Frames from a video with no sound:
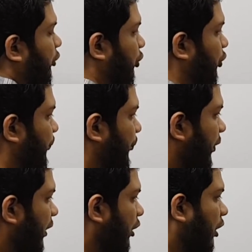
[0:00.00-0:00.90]
তো
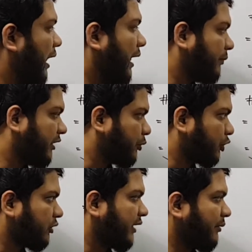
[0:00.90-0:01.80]
আপনাদের
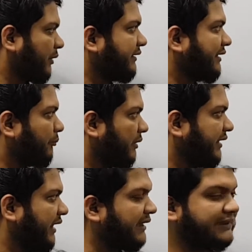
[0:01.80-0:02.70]
প্রশ্ন থাকতে পারে যে আমরা যে
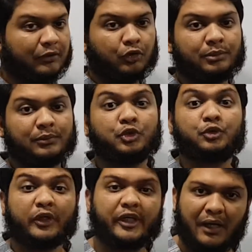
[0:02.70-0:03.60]
এই কাজটা করব
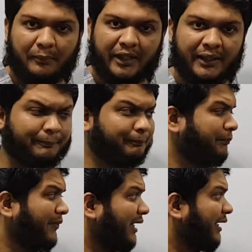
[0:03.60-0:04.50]
বুঝবো কীভাবে হ্যাঁ
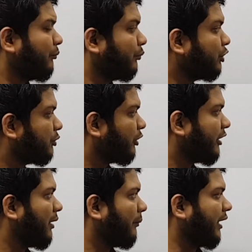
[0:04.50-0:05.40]
বুঝবো
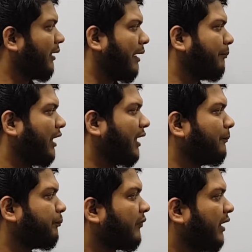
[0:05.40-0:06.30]
কীভাবে আমরা
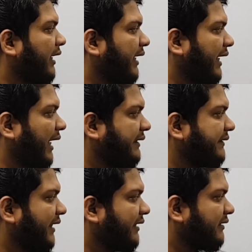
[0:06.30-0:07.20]
এই
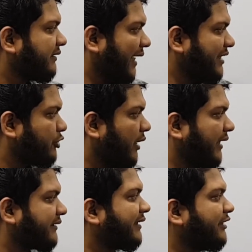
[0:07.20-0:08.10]
যে সাইন স্কোয়ার
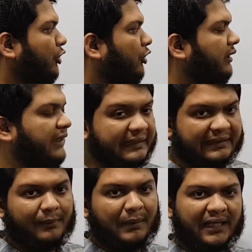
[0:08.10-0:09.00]
এক্সকে যখন
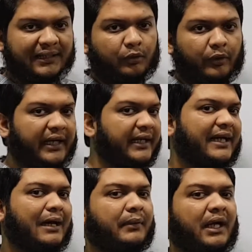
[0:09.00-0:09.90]
লিখলাম আলাদা করে এটাকে
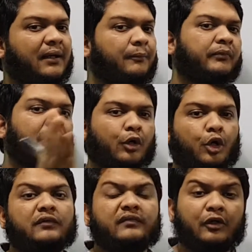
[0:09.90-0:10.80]
আমরা
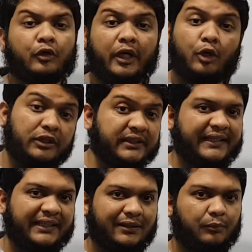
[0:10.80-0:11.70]
কনভার্ট করে কসে
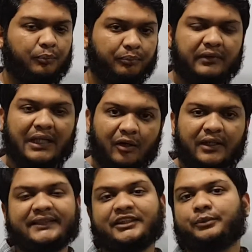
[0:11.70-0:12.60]
নিয়ে যাব তাহলে
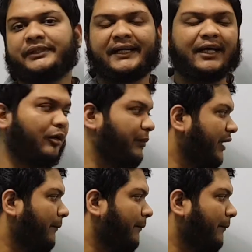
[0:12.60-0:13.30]
যে সুবিধাটা হবে